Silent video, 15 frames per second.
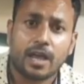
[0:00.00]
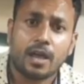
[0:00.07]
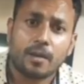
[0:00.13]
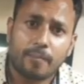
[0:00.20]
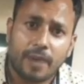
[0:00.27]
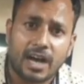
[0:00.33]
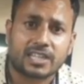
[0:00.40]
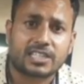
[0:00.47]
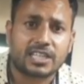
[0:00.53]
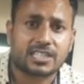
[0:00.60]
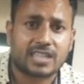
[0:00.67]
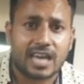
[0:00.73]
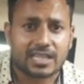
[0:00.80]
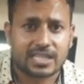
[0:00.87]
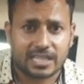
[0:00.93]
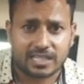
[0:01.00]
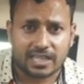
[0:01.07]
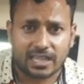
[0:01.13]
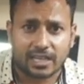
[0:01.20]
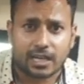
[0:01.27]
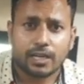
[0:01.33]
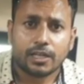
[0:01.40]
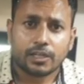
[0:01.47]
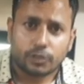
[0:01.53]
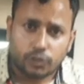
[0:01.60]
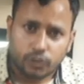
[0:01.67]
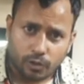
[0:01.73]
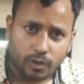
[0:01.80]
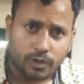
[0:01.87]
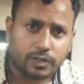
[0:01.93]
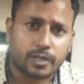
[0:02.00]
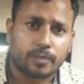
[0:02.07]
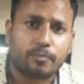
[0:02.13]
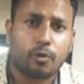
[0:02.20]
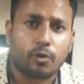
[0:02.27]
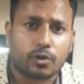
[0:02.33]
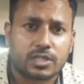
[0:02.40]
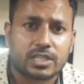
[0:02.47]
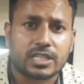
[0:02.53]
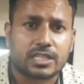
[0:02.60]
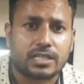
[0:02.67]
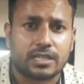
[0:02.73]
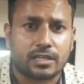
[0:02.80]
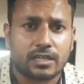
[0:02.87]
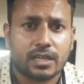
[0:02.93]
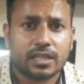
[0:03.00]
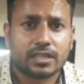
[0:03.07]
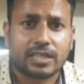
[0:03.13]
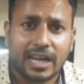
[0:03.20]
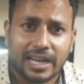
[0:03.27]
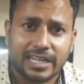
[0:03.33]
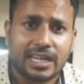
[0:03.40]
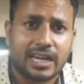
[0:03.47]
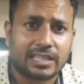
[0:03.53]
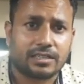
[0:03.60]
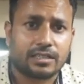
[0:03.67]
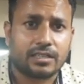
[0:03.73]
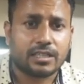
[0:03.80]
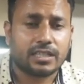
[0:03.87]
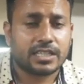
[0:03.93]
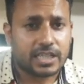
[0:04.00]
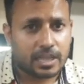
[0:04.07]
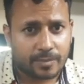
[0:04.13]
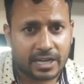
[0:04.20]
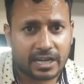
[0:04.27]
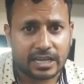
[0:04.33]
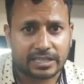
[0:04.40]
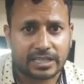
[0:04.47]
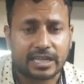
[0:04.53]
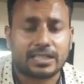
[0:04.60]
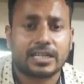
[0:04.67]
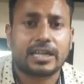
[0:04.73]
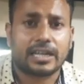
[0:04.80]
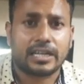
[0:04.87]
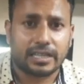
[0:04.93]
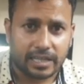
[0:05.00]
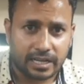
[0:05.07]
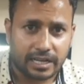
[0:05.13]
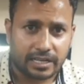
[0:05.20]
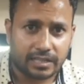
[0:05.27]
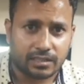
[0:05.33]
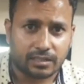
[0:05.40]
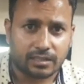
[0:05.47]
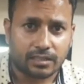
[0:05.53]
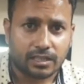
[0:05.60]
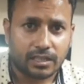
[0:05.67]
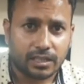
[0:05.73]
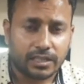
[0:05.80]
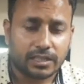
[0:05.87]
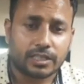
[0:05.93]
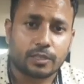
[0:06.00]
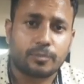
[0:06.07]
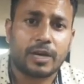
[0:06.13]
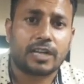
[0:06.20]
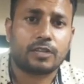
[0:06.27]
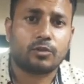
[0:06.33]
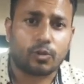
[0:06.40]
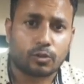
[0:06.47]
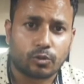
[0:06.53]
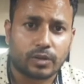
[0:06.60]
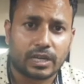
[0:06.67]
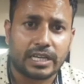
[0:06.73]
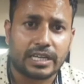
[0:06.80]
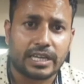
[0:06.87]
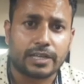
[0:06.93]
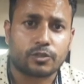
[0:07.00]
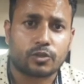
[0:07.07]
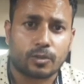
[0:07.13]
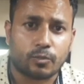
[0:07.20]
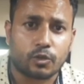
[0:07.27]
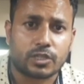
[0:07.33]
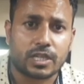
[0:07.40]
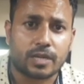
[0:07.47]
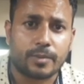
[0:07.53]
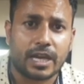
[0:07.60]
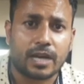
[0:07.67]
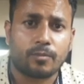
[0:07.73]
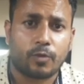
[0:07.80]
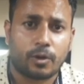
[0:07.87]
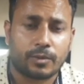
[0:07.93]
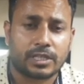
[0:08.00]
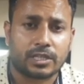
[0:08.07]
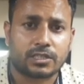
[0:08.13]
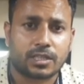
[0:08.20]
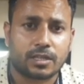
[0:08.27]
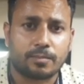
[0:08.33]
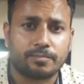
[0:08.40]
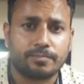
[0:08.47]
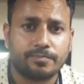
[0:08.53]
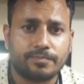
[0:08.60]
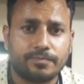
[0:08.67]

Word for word: में पाँच हज़ार से ज़्यादा सिक्योरिटी फोर्सेस की तैनाती इस अमरनाथ यात्रा के लिए रहेगी ईटी भारत उर्दू के लिए जम्मू से मैं मोहम्मद अशरफ